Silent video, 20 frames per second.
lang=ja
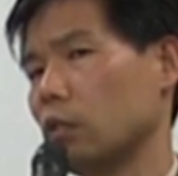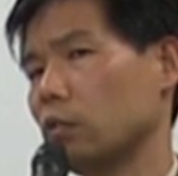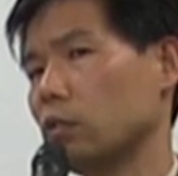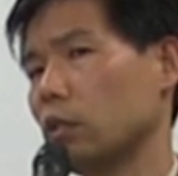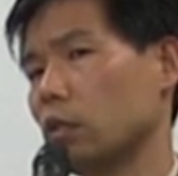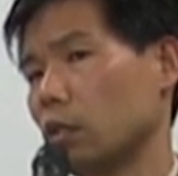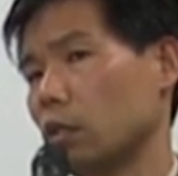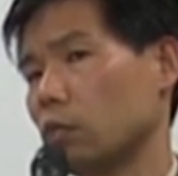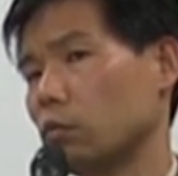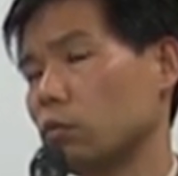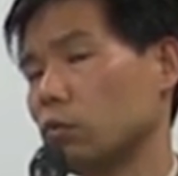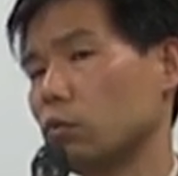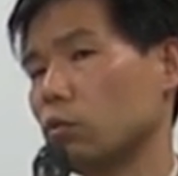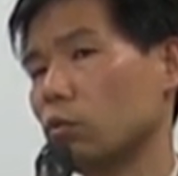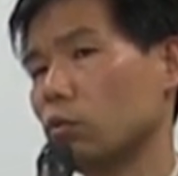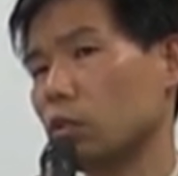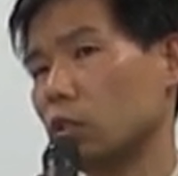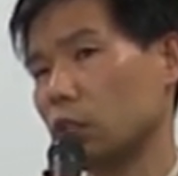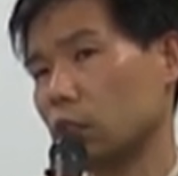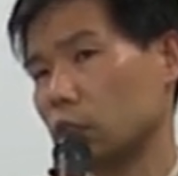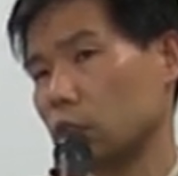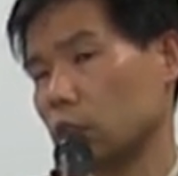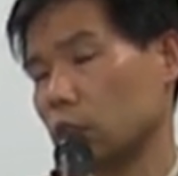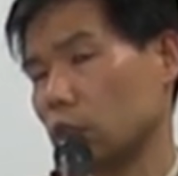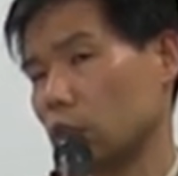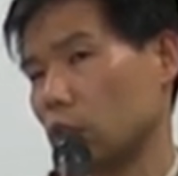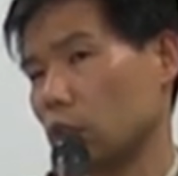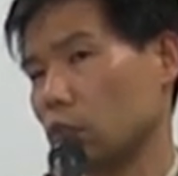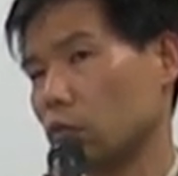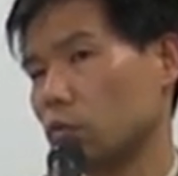あるから運動
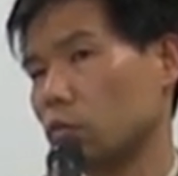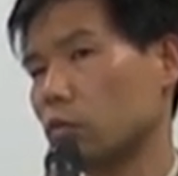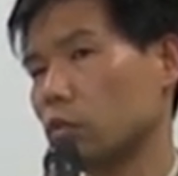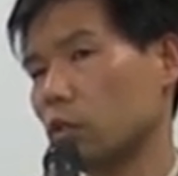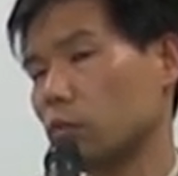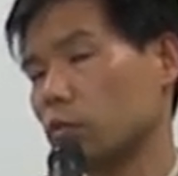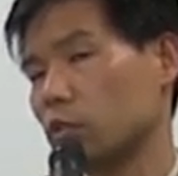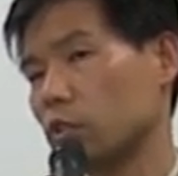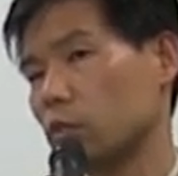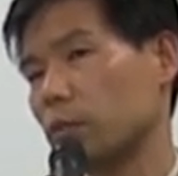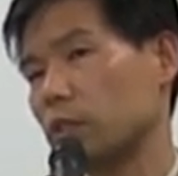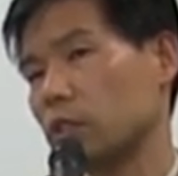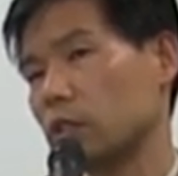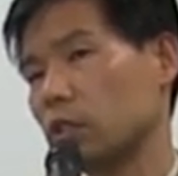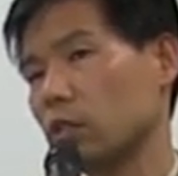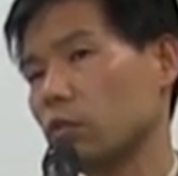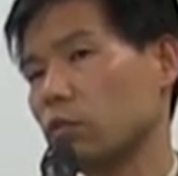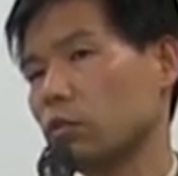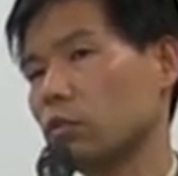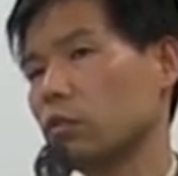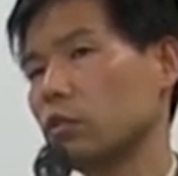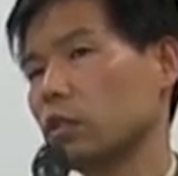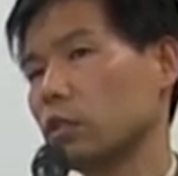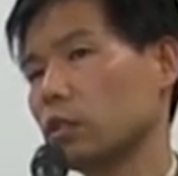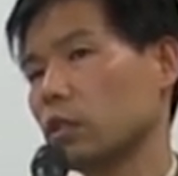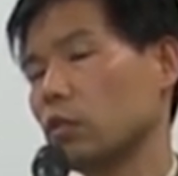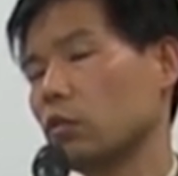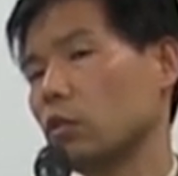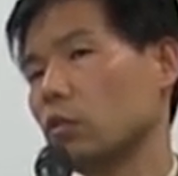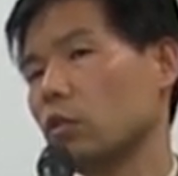にっていうふうな結びつきをするんで
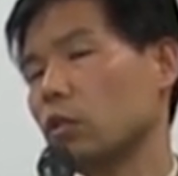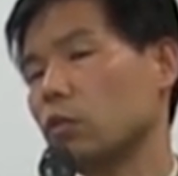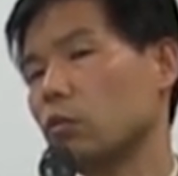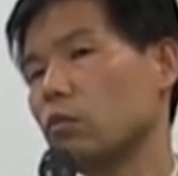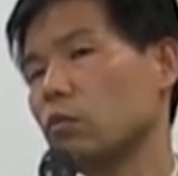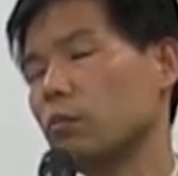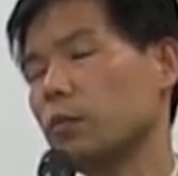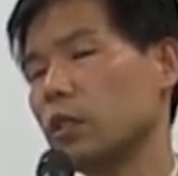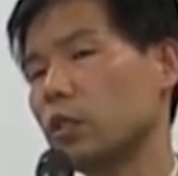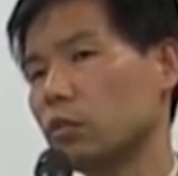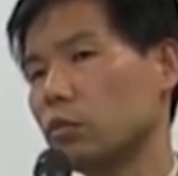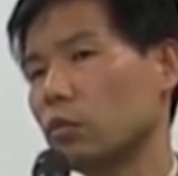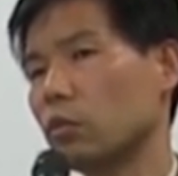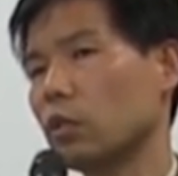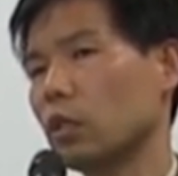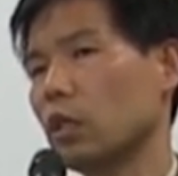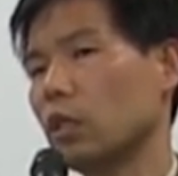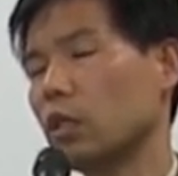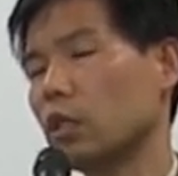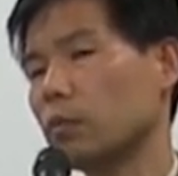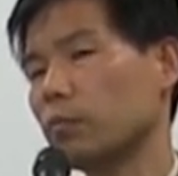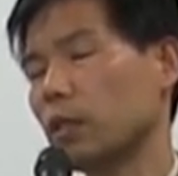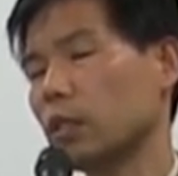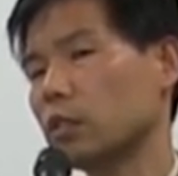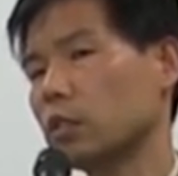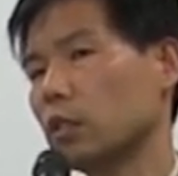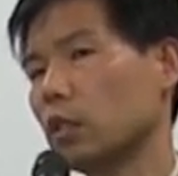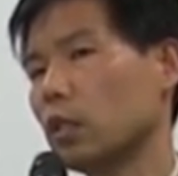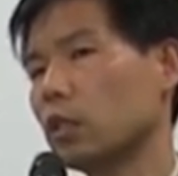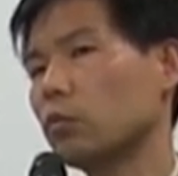すが、これはよく見るとかなり間
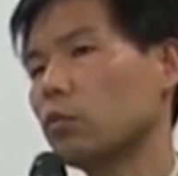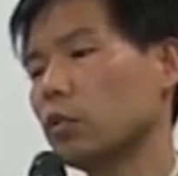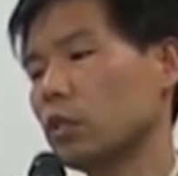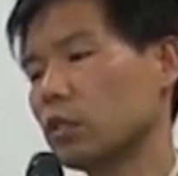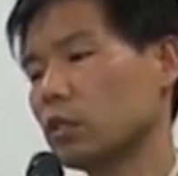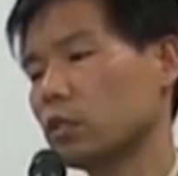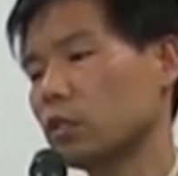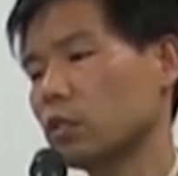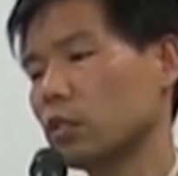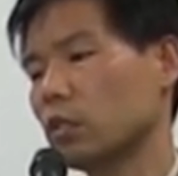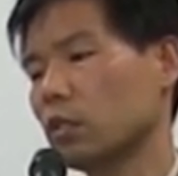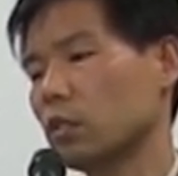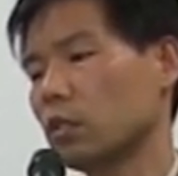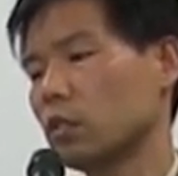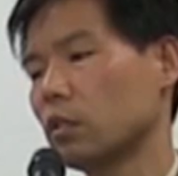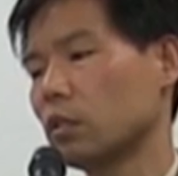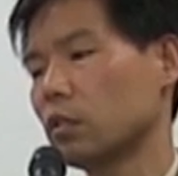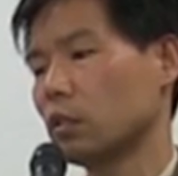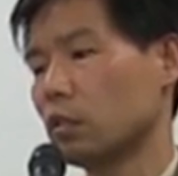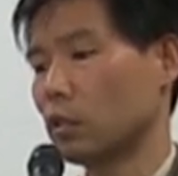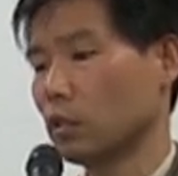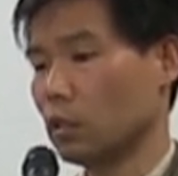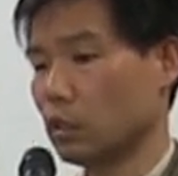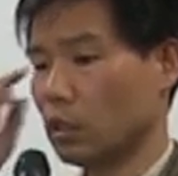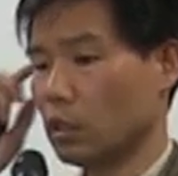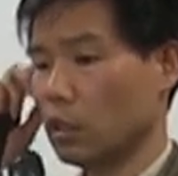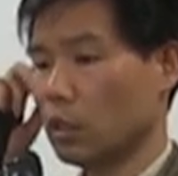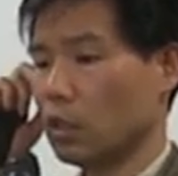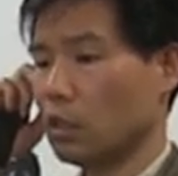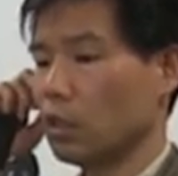違い多いです。
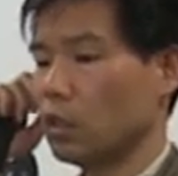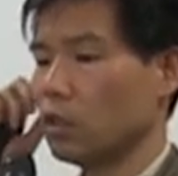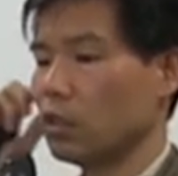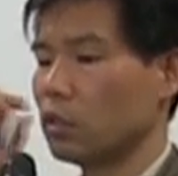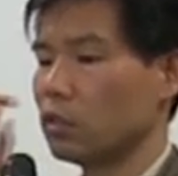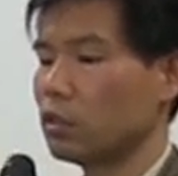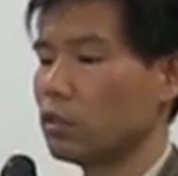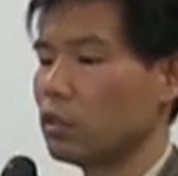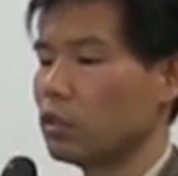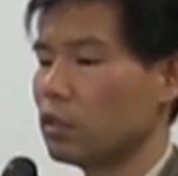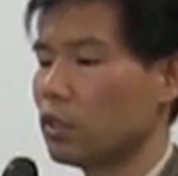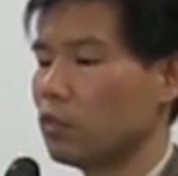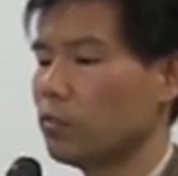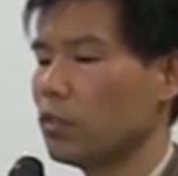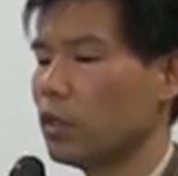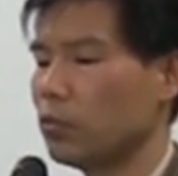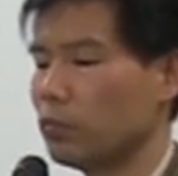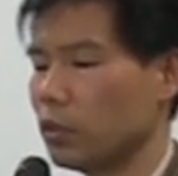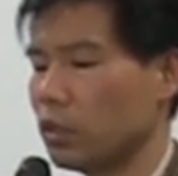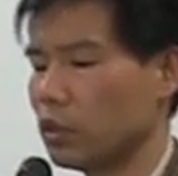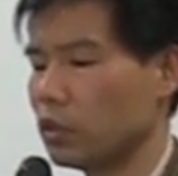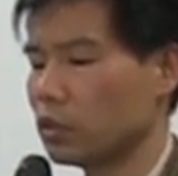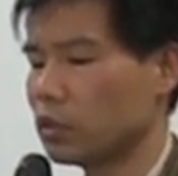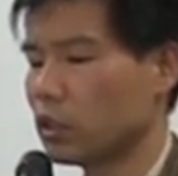それから3番目、